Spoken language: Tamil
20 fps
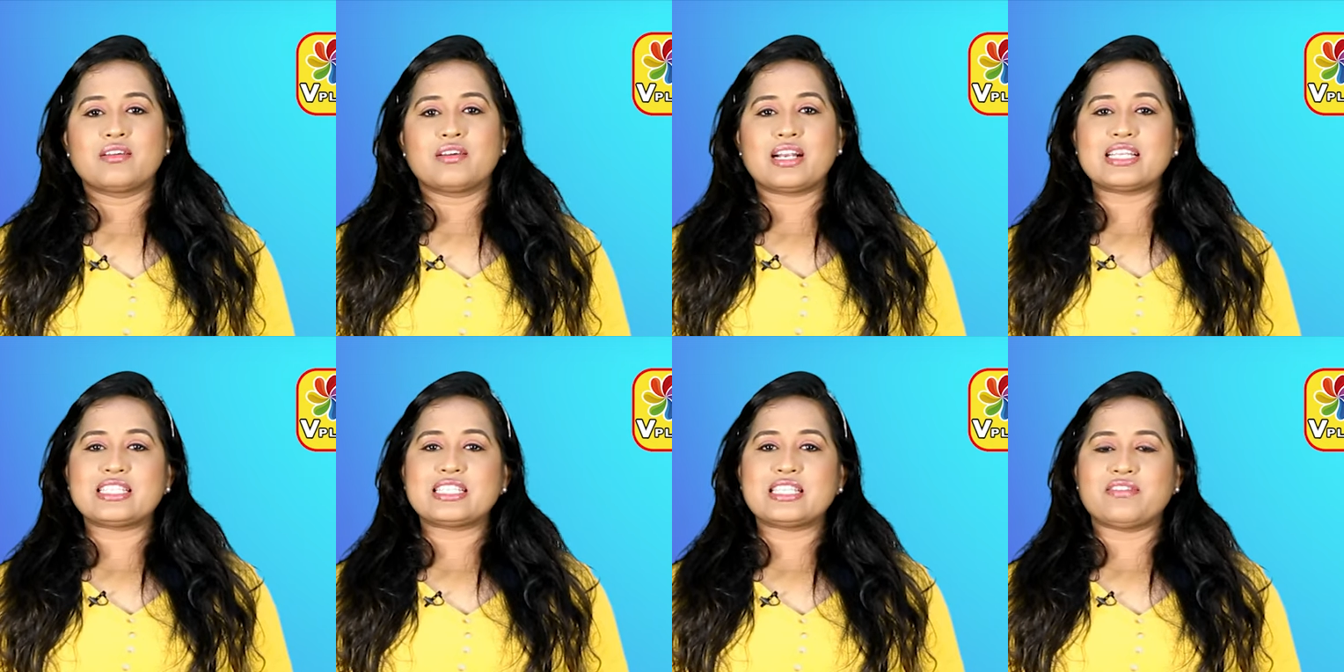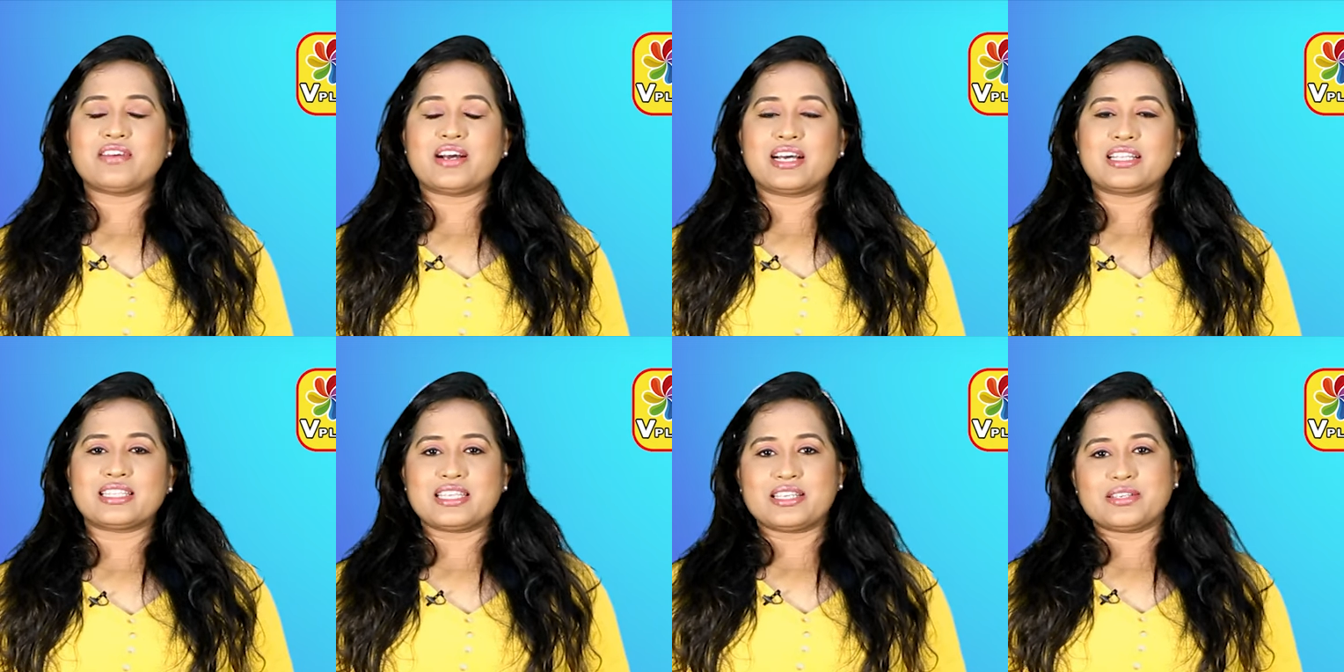
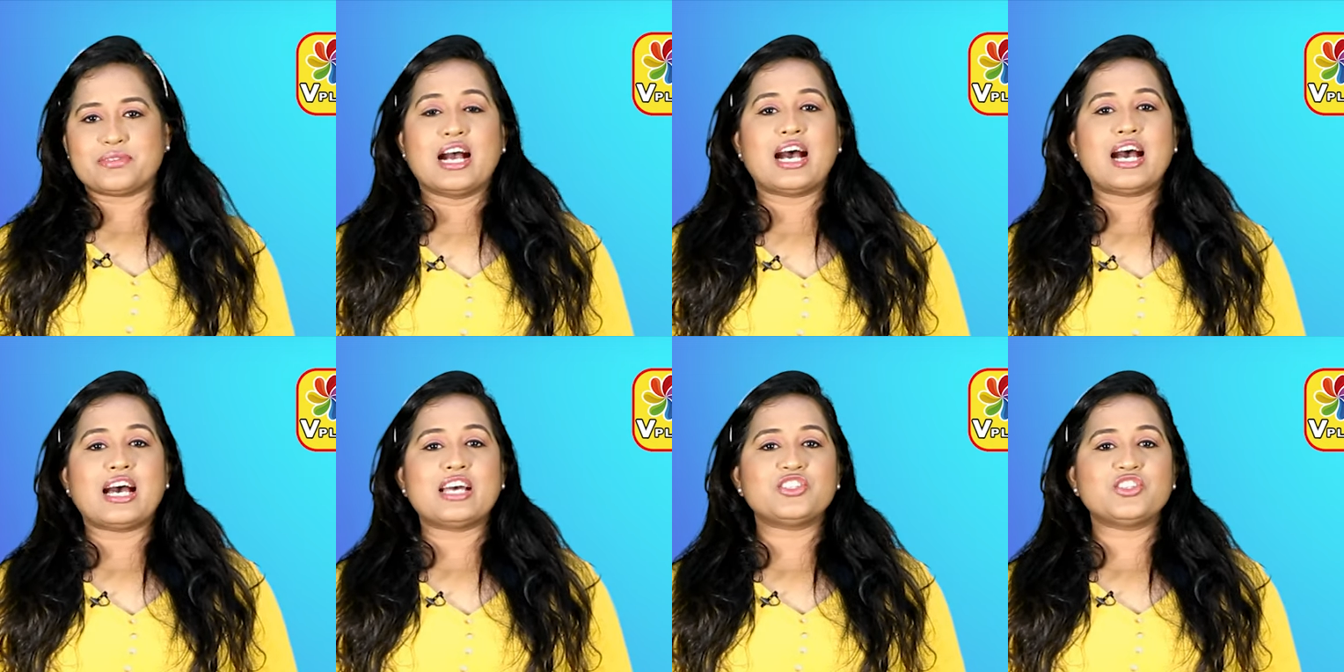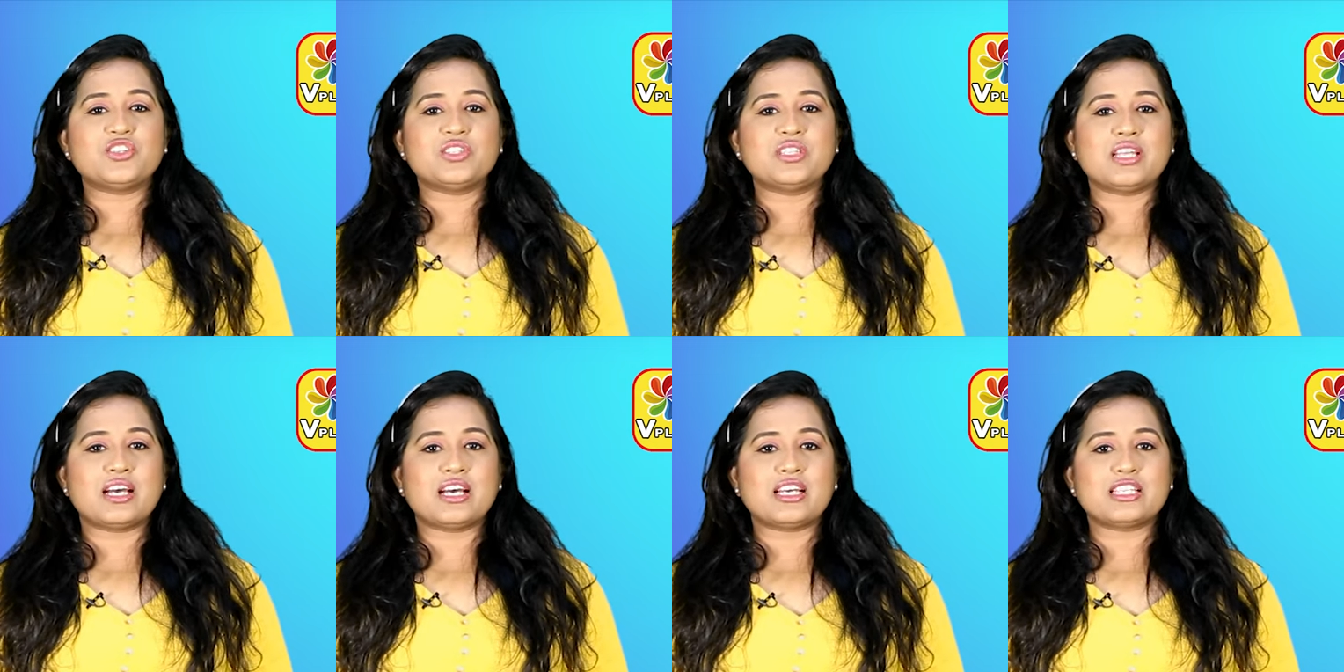ரசவாதி
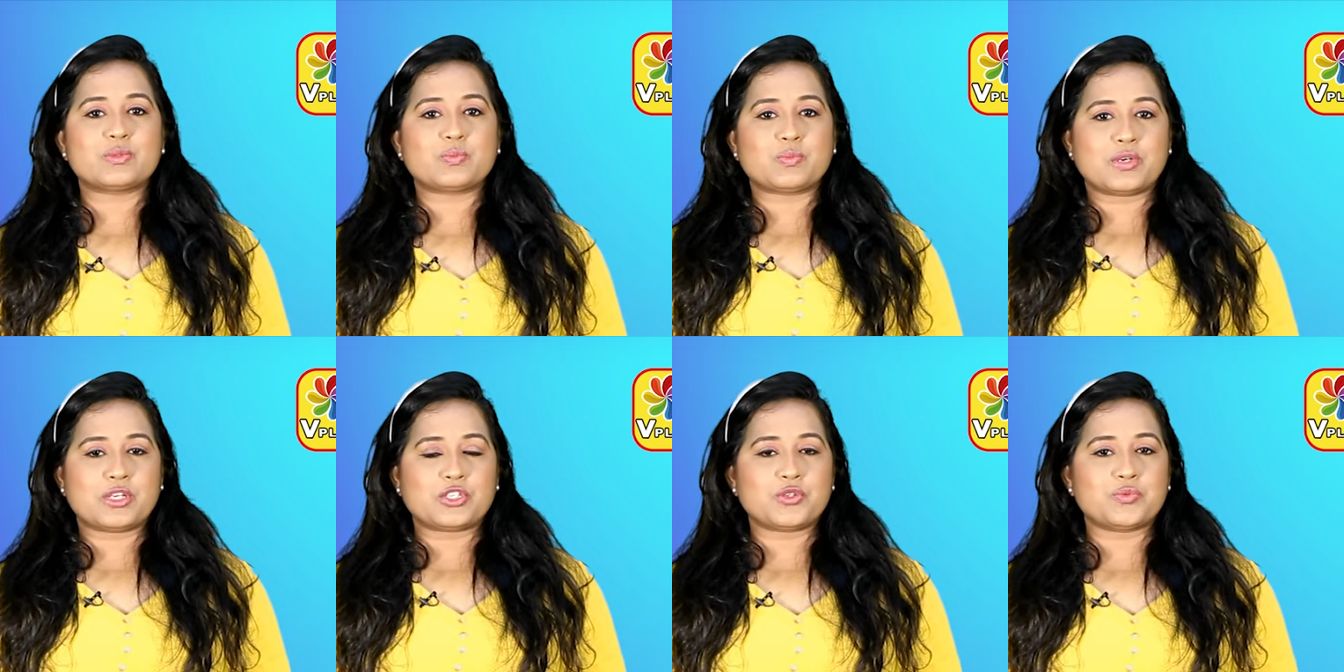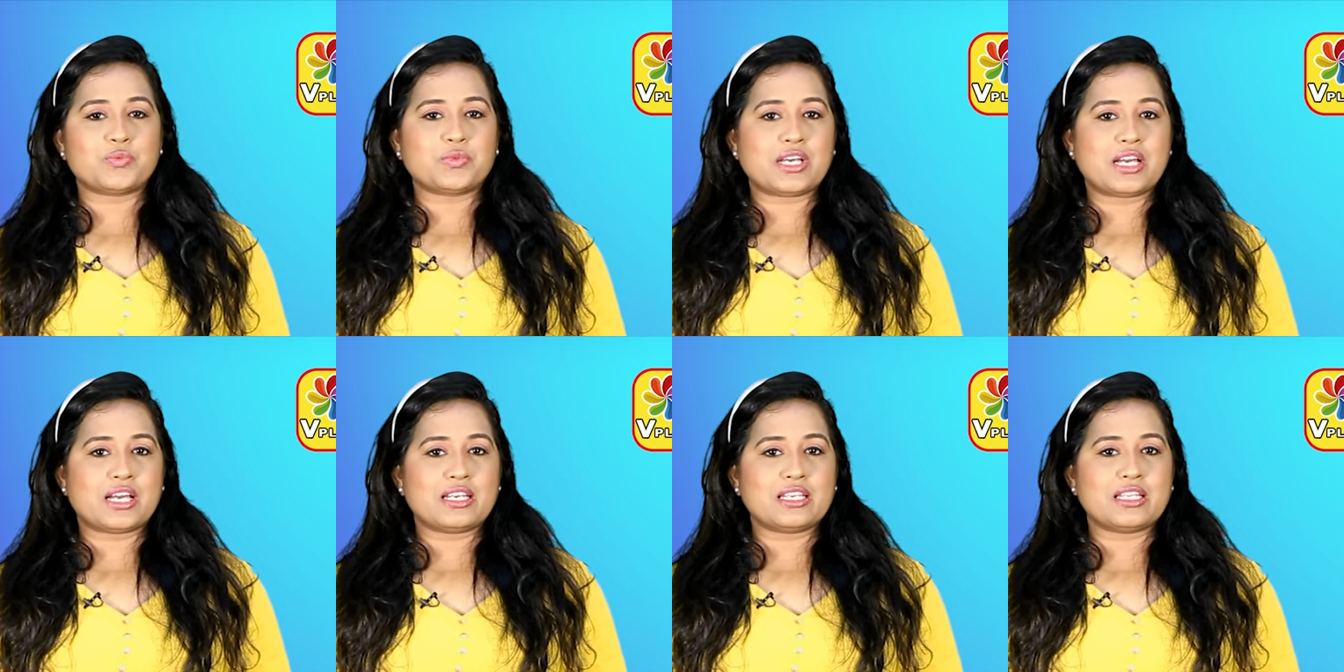அர்ஜுன் தாஸ் மற்றும்
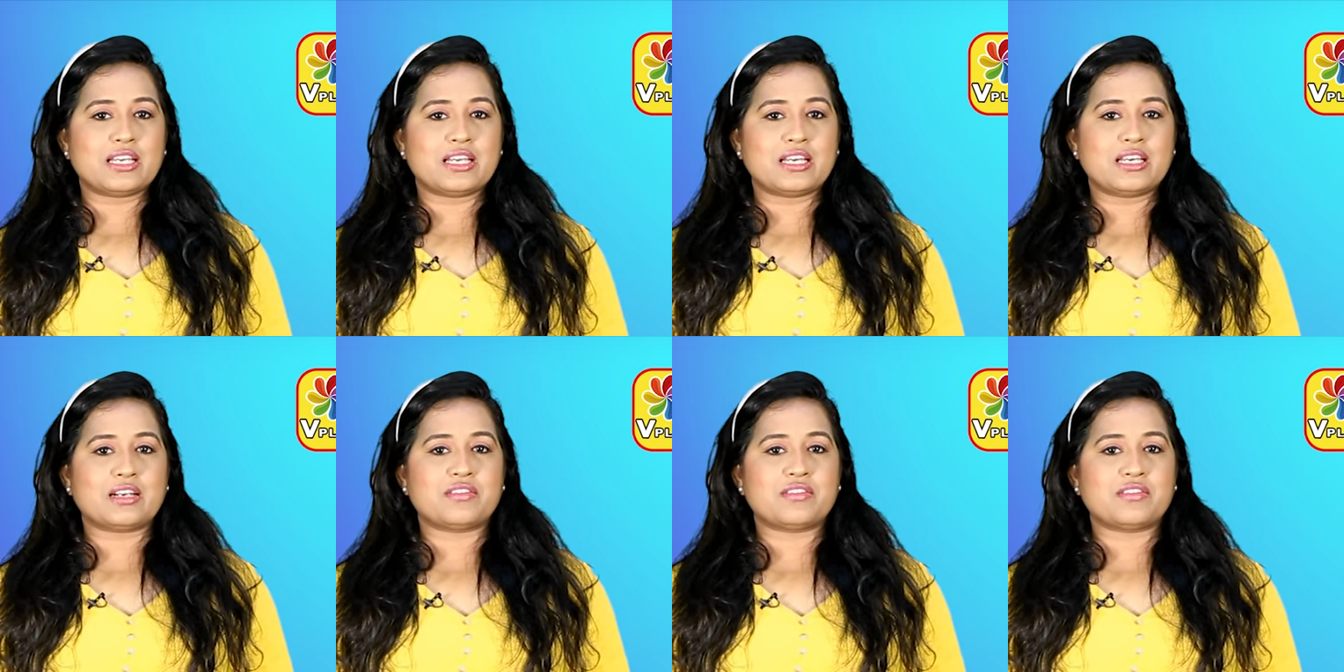தானியா